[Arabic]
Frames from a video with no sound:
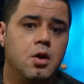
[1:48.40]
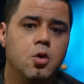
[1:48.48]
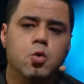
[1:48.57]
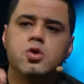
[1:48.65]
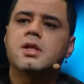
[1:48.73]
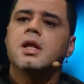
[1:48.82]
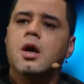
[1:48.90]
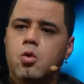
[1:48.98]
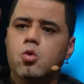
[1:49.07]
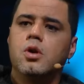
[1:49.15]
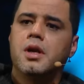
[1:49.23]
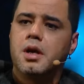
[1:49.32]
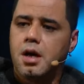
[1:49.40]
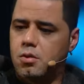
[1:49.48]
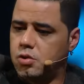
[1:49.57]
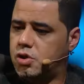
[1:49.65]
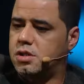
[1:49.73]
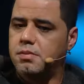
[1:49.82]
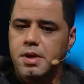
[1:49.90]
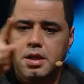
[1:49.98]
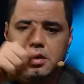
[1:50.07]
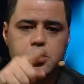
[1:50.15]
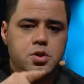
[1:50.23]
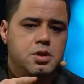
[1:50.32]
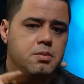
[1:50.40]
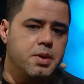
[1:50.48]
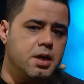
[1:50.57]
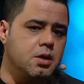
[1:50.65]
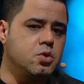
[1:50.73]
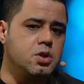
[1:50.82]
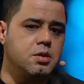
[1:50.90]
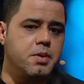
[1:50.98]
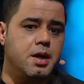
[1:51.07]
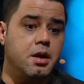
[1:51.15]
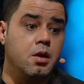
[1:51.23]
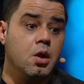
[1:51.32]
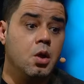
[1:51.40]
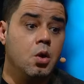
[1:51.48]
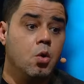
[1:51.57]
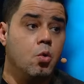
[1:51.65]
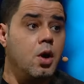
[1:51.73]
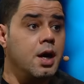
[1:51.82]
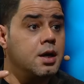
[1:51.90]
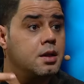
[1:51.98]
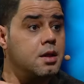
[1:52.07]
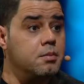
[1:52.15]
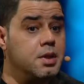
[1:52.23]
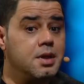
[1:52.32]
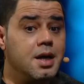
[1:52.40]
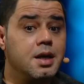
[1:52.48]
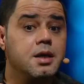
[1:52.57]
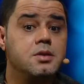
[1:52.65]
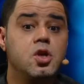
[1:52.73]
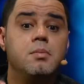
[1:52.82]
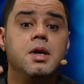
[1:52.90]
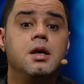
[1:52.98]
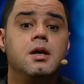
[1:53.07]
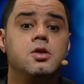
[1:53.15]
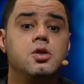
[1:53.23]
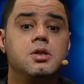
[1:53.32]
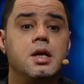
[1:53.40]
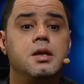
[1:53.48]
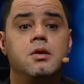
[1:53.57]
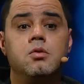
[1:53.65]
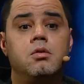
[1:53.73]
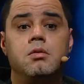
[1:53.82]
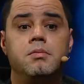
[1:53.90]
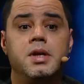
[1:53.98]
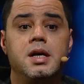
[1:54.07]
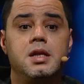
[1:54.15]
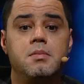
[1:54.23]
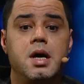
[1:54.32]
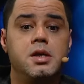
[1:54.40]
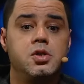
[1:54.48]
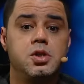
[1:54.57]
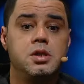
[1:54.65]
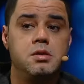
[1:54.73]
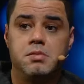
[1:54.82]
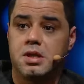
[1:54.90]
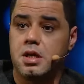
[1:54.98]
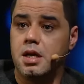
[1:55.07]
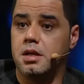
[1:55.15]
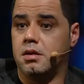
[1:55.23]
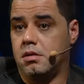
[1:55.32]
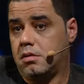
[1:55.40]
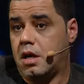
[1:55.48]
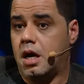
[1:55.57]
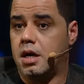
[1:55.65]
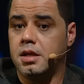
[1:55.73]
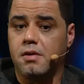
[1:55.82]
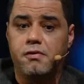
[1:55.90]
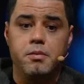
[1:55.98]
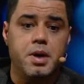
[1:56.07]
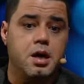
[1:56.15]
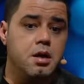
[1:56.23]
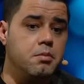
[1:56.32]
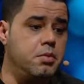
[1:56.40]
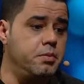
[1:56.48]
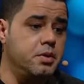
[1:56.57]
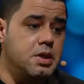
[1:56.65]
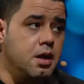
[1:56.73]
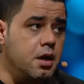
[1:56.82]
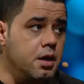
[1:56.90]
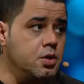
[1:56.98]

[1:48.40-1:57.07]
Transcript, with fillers: وتطلع كل نهار وتشد بهذا وتشد بهذا وتشد بهذا واكثر من ذلك جميل جدا انه بنادم غيجي مثلا اه هضر في المغرب بطريقه